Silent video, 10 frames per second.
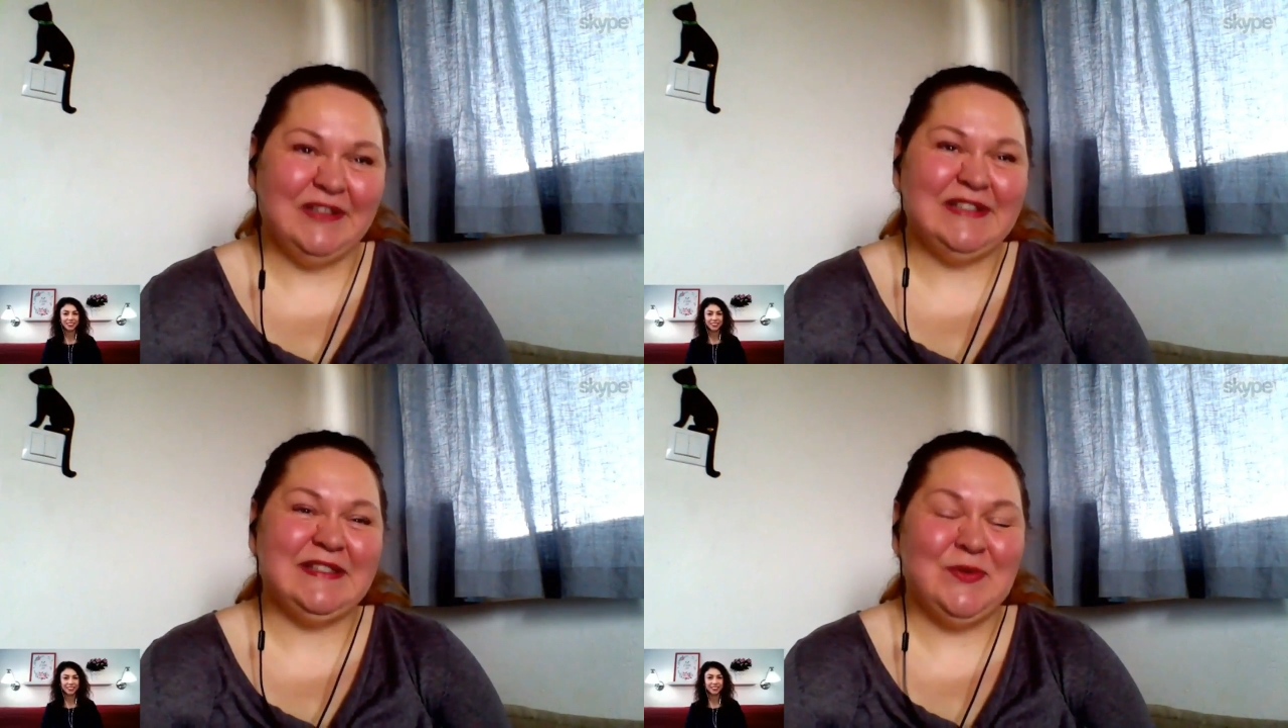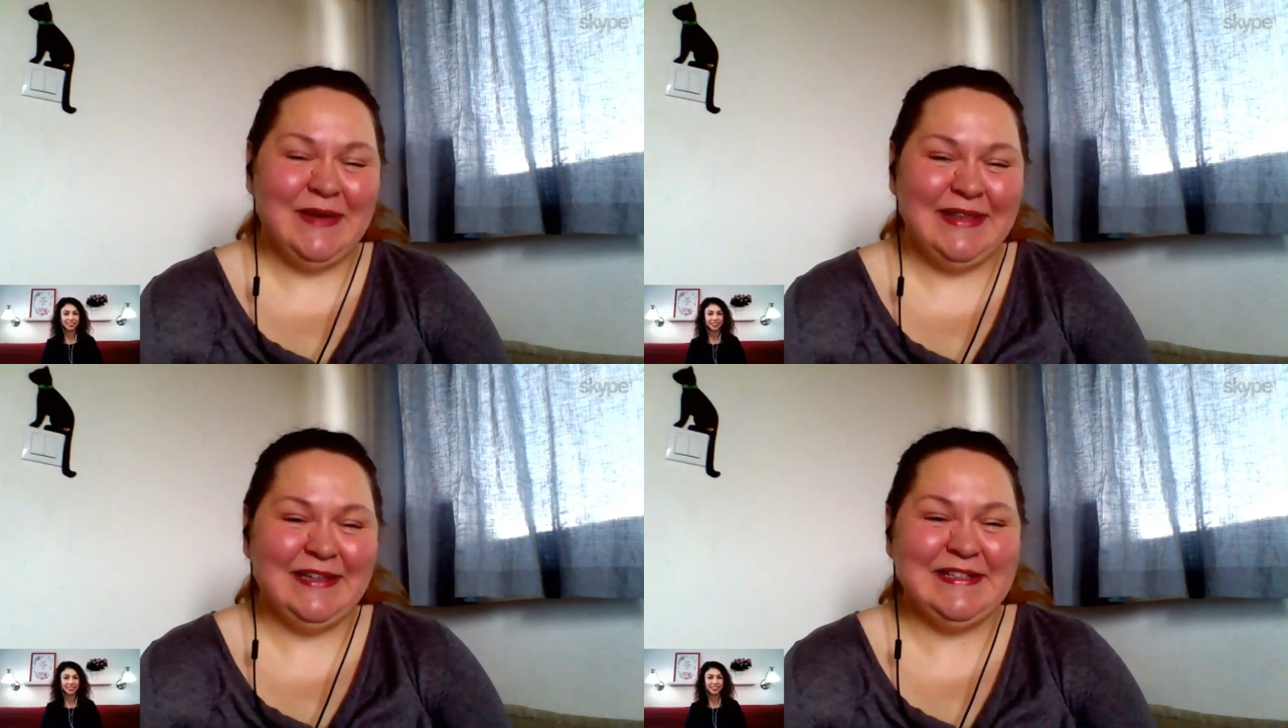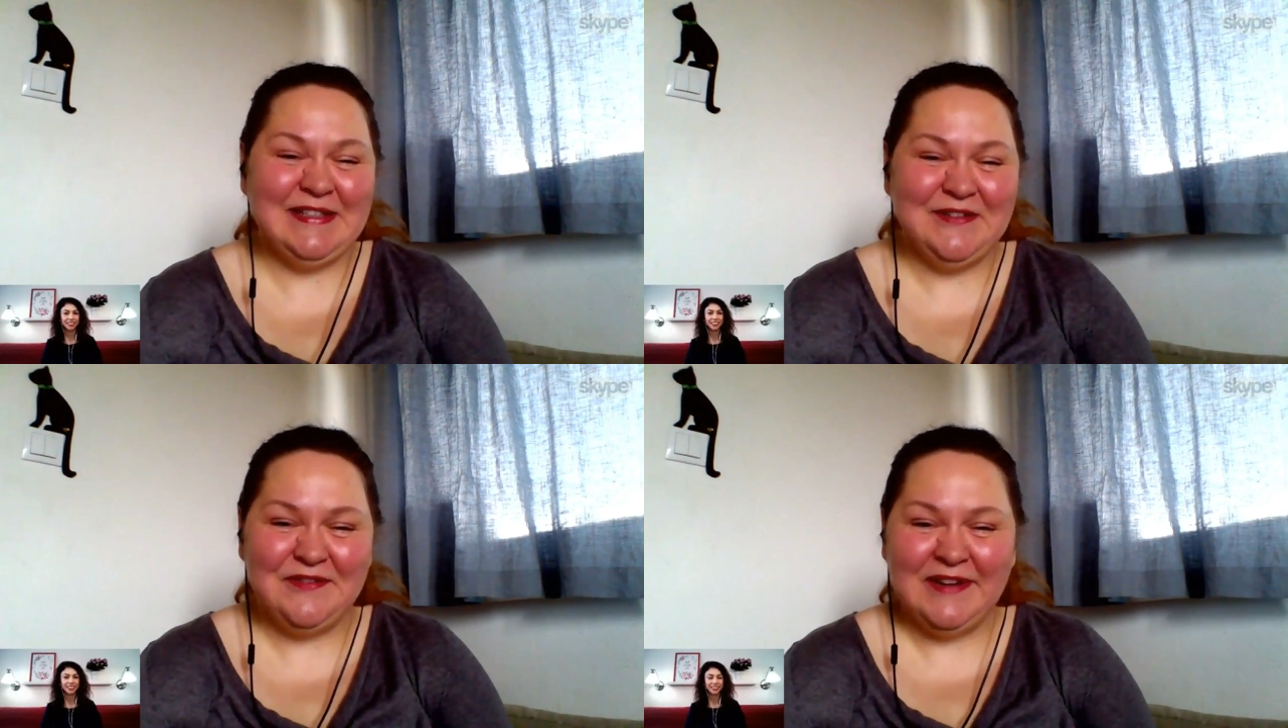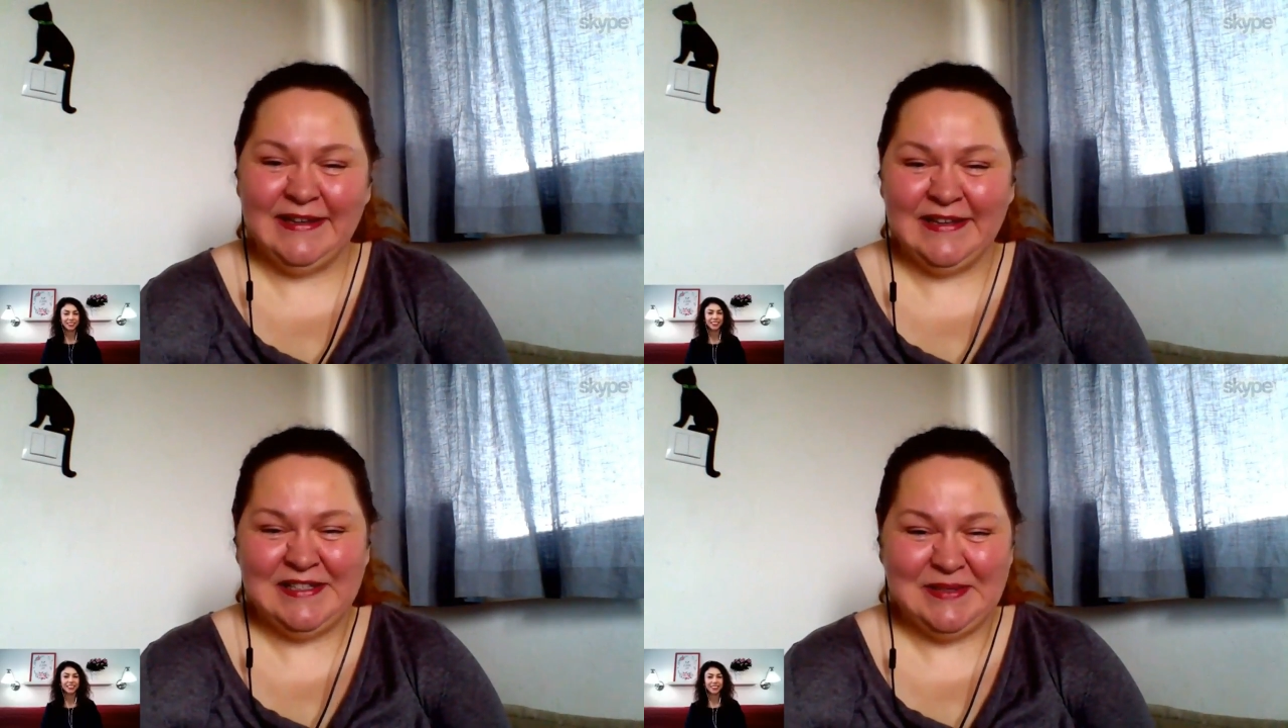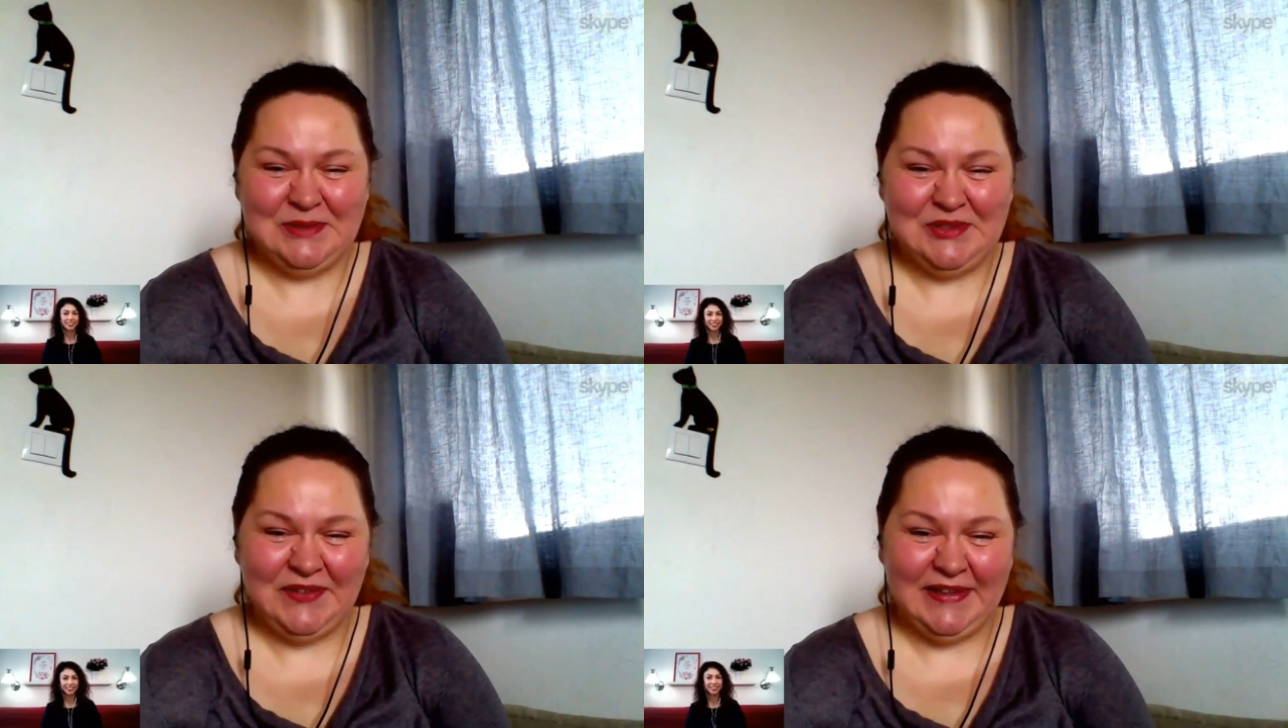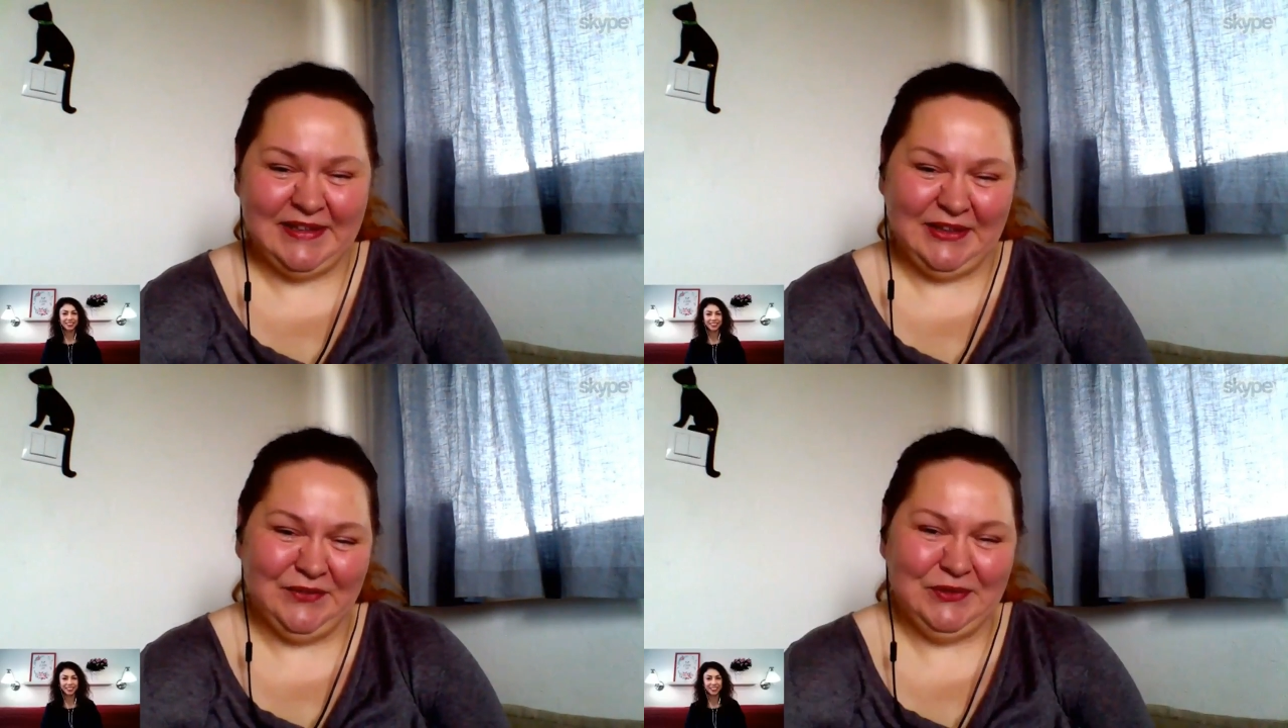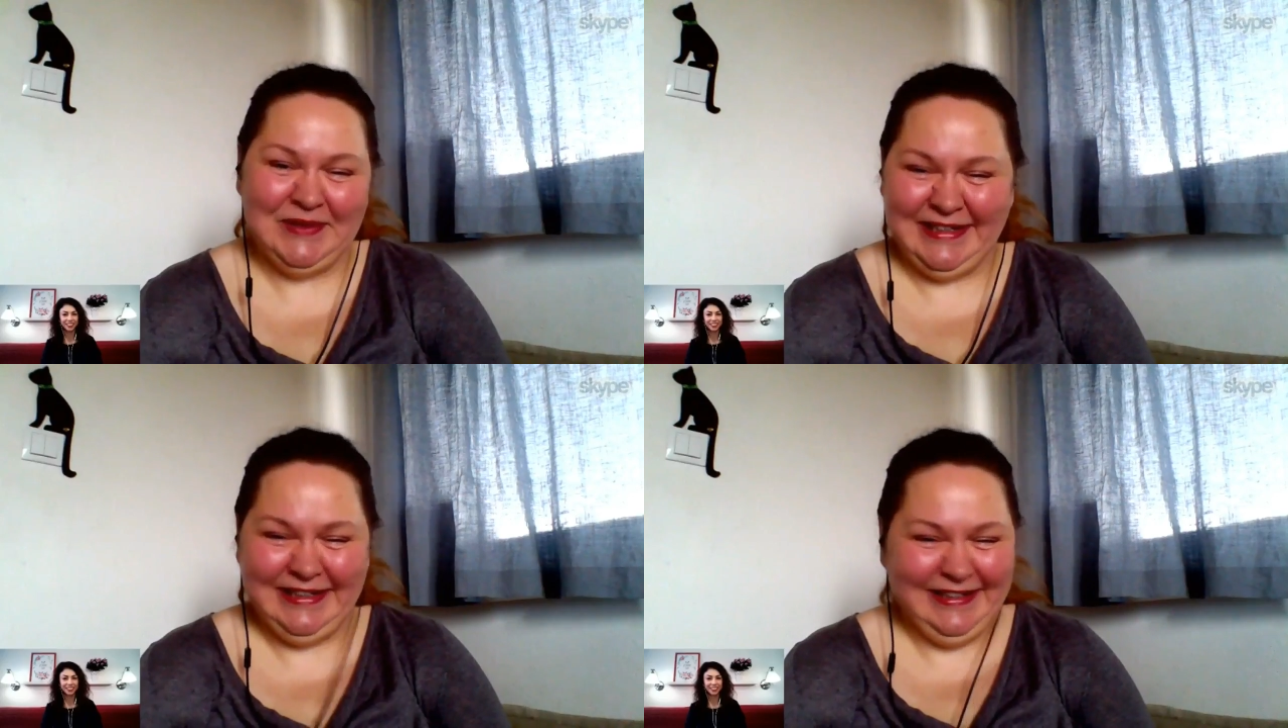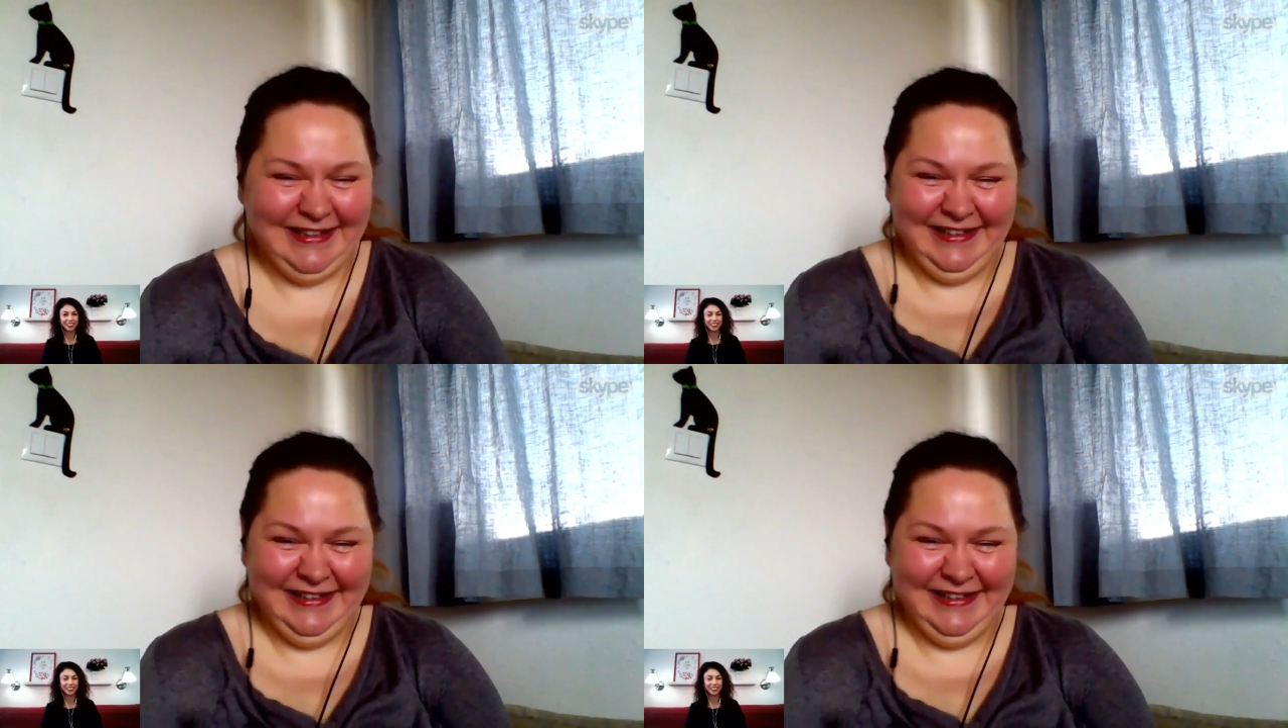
jestem ładna, jestem fajna, jestem świetna i w ogóle no.